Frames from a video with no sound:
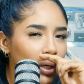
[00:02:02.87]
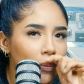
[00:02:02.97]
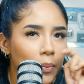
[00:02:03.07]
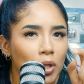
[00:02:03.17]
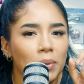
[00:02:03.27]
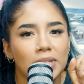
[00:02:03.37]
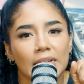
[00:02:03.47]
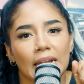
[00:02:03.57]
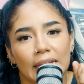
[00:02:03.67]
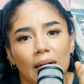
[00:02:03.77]
porque mi no me
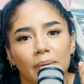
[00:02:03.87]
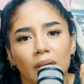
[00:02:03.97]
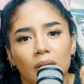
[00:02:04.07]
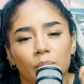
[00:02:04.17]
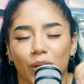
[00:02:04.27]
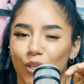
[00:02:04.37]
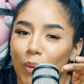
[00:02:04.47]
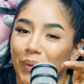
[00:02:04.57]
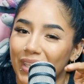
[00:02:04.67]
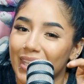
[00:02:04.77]
tira la llave, porque yo
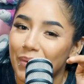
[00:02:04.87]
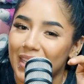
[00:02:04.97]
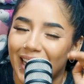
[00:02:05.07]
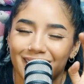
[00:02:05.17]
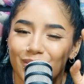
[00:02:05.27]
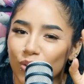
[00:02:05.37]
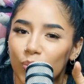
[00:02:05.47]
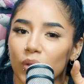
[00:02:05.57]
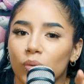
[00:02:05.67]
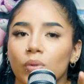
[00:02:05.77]
para perder llaves de la casa soy
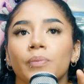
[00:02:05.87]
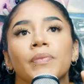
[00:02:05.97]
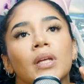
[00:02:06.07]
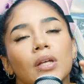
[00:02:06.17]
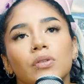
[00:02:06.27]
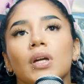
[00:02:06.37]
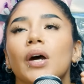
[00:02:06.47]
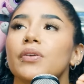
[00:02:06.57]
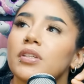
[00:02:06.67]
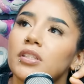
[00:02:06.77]
número uno. Entonces yo
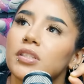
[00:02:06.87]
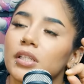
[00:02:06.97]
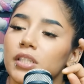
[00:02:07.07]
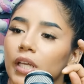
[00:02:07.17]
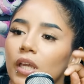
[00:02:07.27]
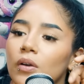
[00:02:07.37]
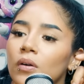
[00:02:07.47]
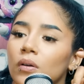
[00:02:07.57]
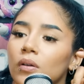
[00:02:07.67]
agarro así, chequeo